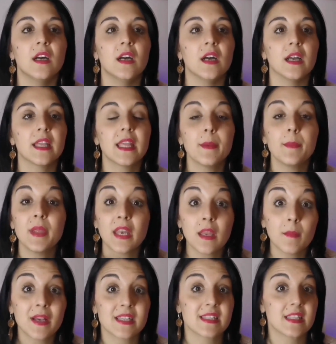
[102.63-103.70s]
eh, che mi è
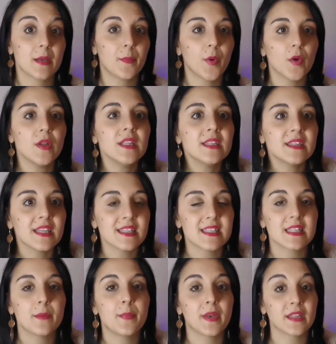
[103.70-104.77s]
rimasta poi in
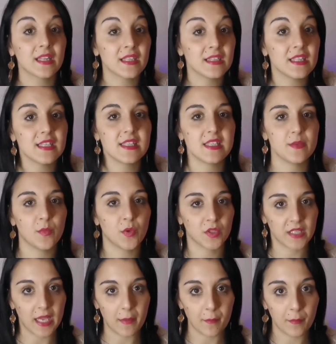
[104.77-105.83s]
testa per tantissimo
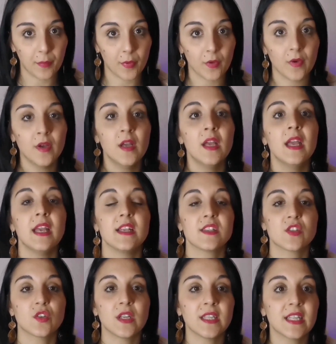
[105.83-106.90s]
tempo e
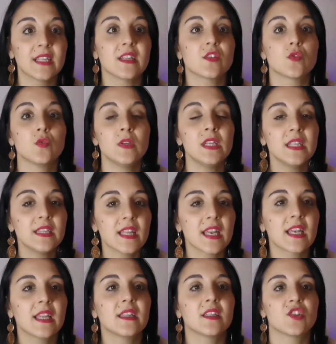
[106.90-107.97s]
sono andata su
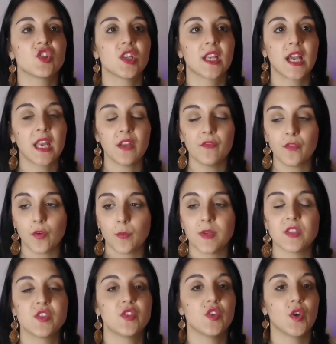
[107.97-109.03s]
internet a cercare
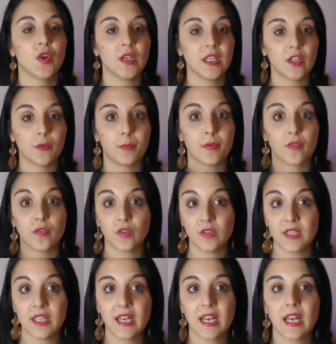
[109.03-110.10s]
informazioni, ad
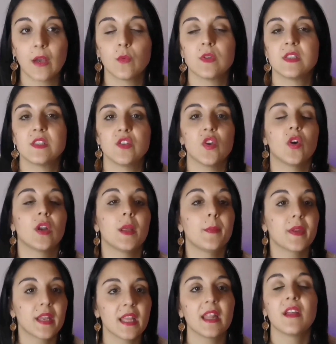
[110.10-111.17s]
approfondire la questione
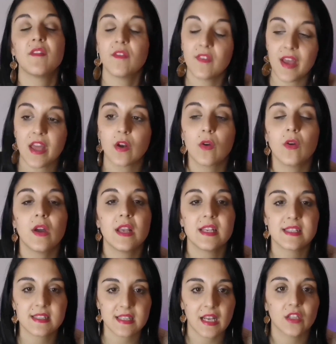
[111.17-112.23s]
perché davvero è
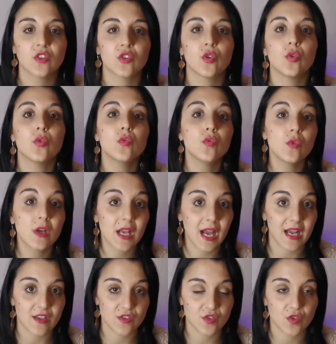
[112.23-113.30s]
stato un
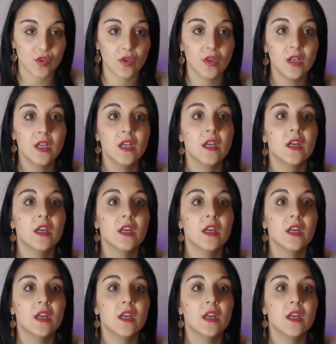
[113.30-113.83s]
caso